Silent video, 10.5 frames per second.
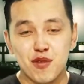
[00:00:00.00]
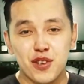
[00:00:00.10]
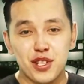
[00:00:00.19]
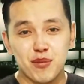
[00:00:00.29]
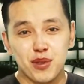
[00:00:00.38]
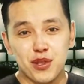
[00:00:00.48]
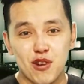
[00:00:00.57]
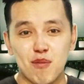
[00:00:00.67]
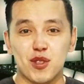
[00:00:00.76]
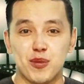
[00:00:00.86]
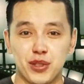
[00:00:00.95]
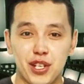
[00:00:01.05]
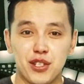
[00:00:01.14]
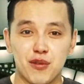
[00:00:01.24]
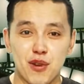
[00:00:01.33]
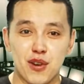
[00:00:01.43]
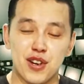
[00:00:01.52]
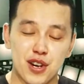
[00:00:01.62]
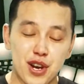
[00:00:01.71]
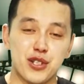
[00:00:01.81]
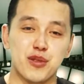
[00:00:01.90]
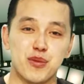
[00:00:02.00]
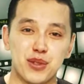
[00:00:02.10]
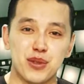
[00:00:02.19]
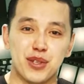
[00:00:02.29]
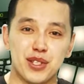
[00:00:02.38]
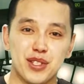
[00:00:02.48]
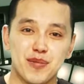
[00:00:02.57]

увидим, но посмотреть его каждому стоит.